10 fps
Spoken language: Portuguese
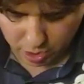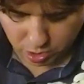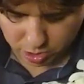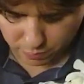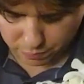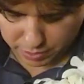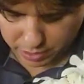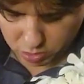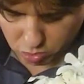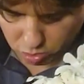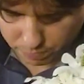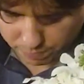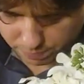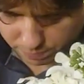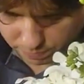Então aqui a gente já
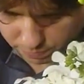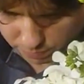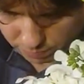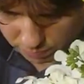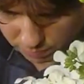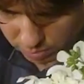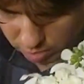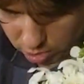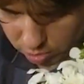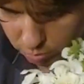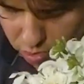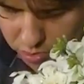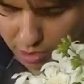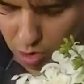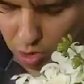finalizou.
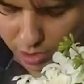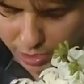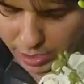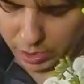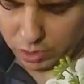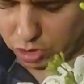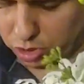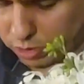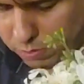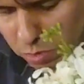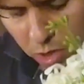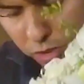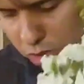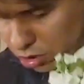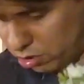Pode usar cola
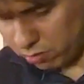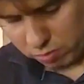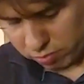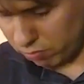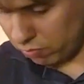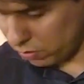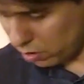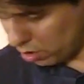quente? Pode.